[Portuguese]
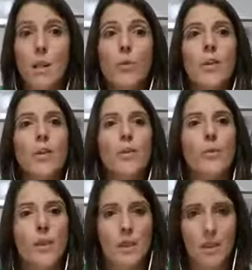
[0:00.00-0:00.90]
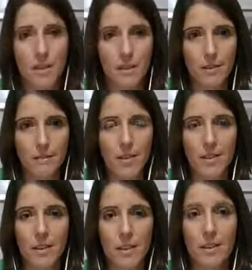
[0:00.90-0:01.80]
que a única rotina dela que
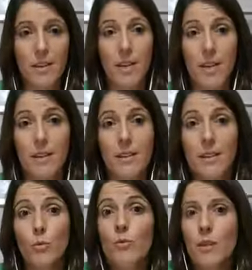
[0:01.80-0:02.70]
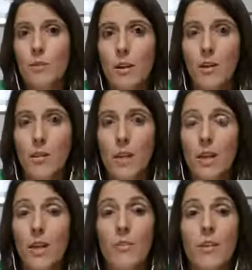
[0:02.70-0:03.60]
tinha era o trabalho.
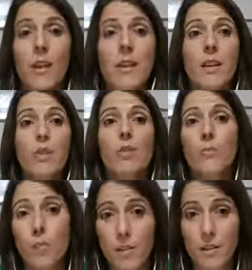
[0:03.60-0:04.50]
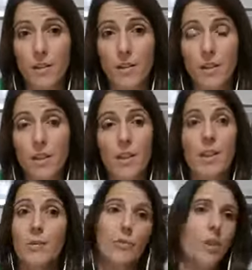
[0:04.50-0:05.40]
A verdade é que nós mulheres,
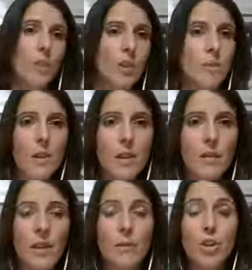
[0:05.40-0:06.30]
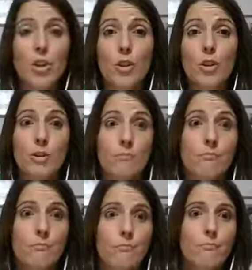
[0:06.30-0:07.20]
e os homens também, não é? Mas nós,
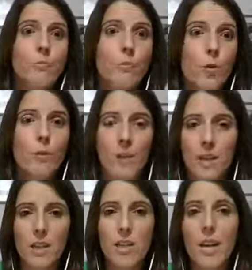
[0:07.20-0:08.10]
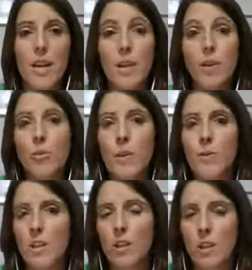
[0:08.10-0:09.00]
um pouco mais,
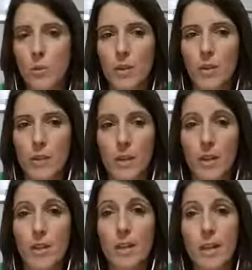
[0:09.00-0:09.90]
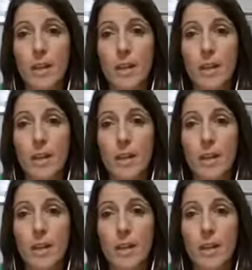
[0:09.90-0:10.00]
assumimos esta responsabilidade